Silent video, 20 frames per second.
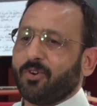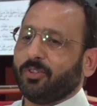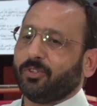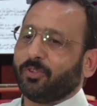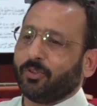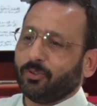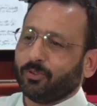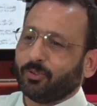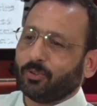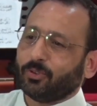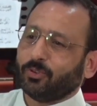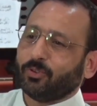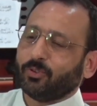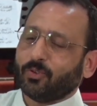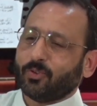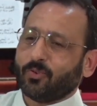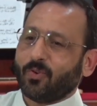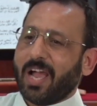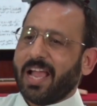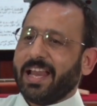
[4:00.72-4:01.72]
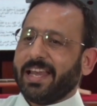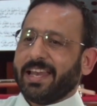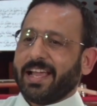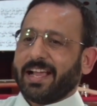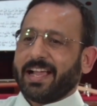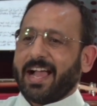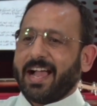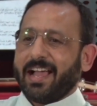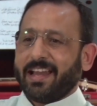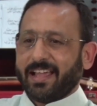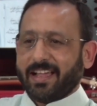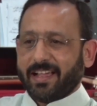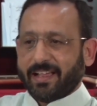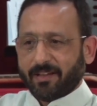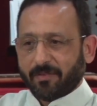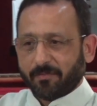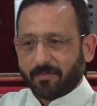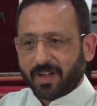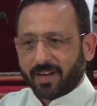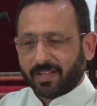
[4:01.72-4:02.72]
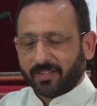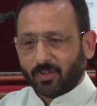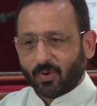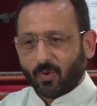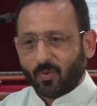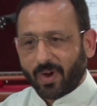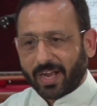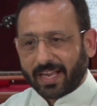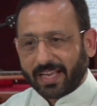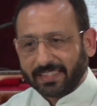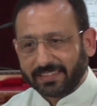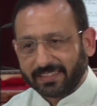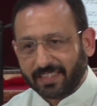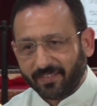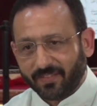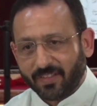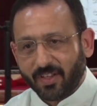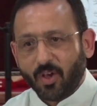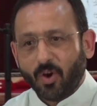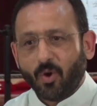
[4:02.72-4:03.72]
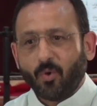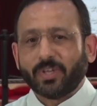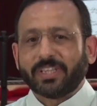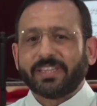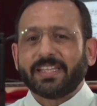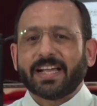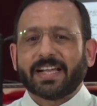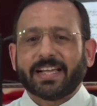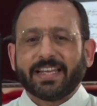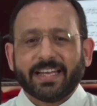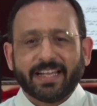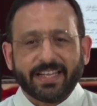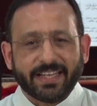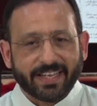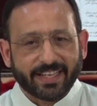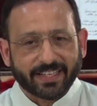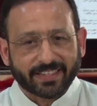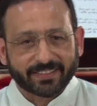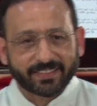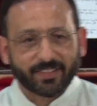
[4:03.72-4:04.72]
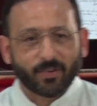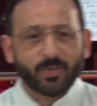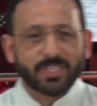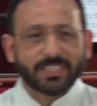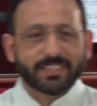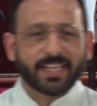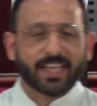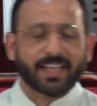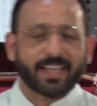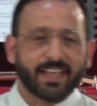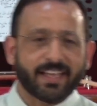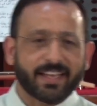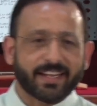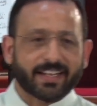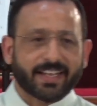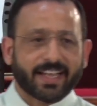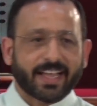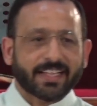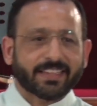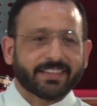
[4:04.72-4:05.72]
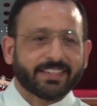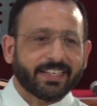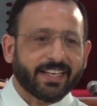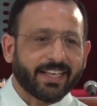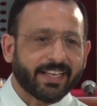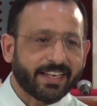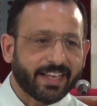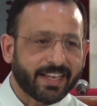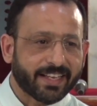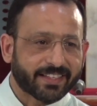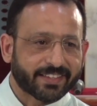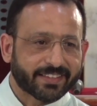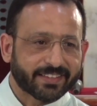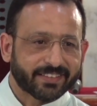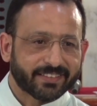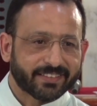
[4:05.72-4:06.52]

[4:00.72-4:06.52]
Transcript: رحت للدكتور وقال لك على المرض هو كذا واداك العلاج وانت خارج خدت العلاج